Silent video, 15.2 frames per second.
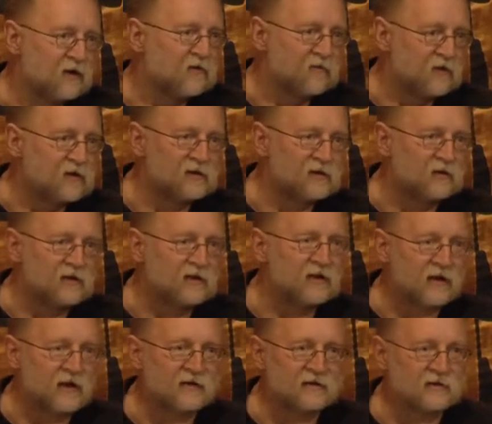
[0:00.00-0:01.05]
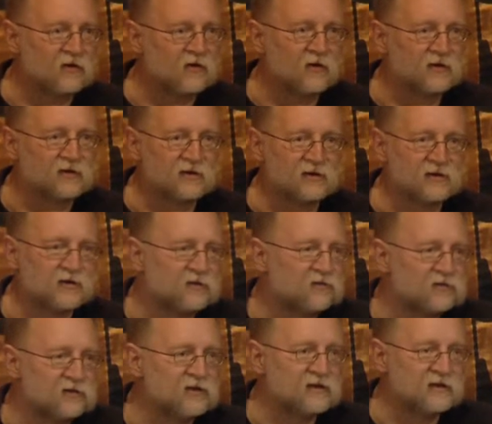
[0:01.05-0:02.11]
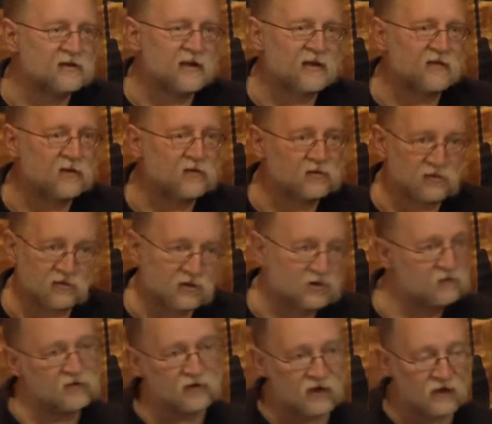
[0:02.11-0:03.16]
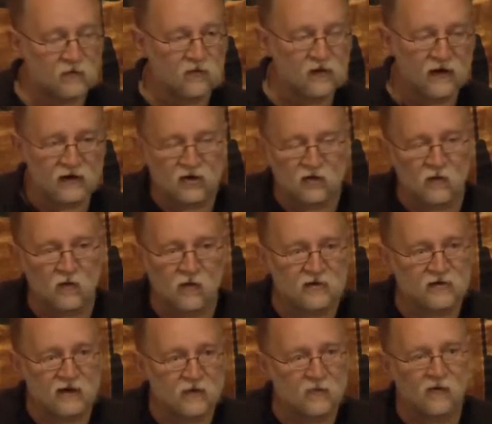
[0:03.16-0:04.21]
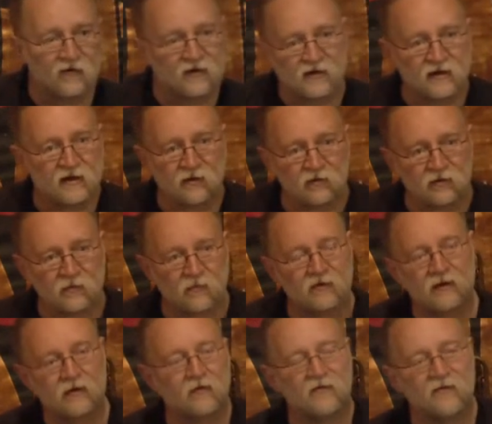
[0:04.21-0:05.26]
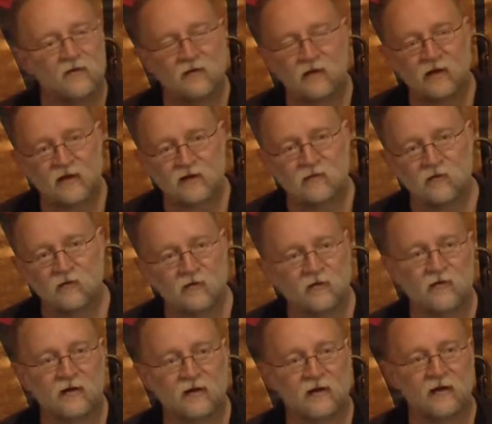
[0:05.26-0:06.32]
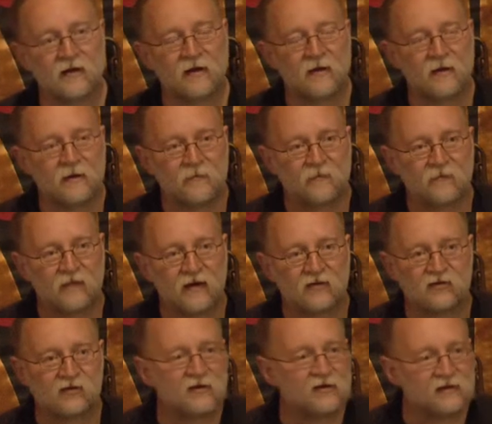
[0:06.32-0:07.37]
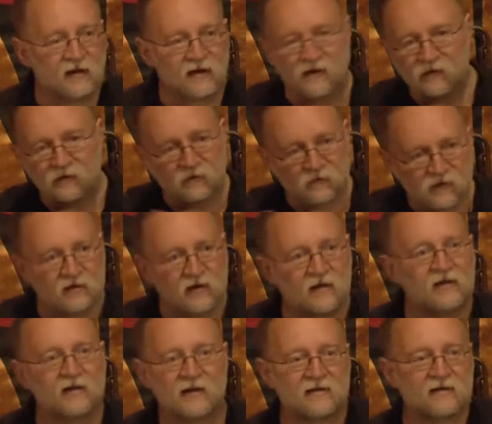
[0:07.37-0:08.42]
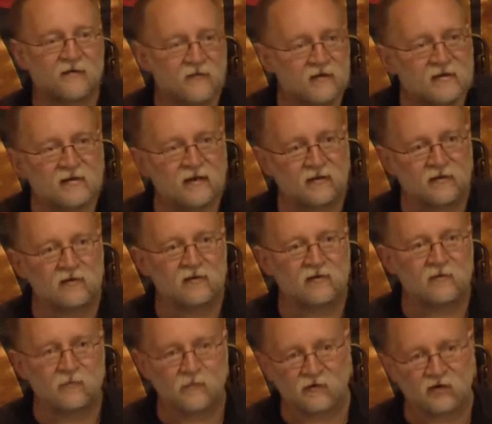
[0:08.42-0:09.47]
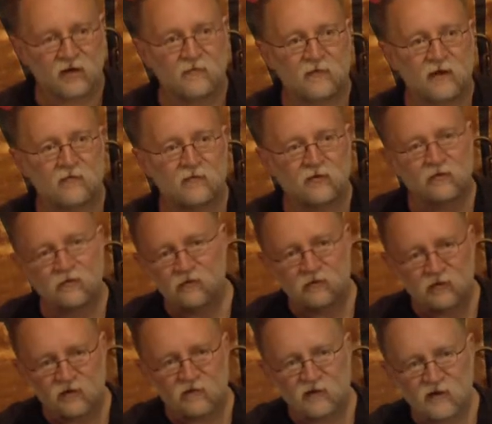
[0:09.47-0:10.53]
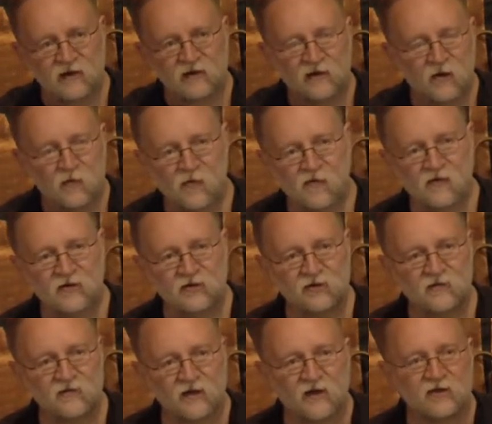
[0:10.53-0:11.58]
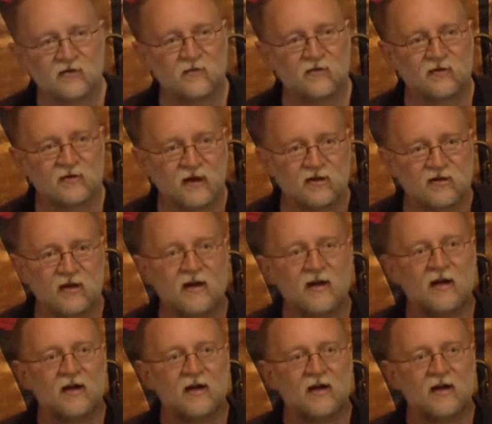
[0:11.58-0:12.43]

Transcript: fikcją literacką, chociaż niektórzy się zastanawiają, czy to rzeczywiście nie było jakieś miłosne niepowodzenie, które pchnęło Villona na złą drogę. Czy to jest taka właśnie literacka fikcja tylko, potrzebna mu do rozwinięcia opowieści. W każdym bądź razie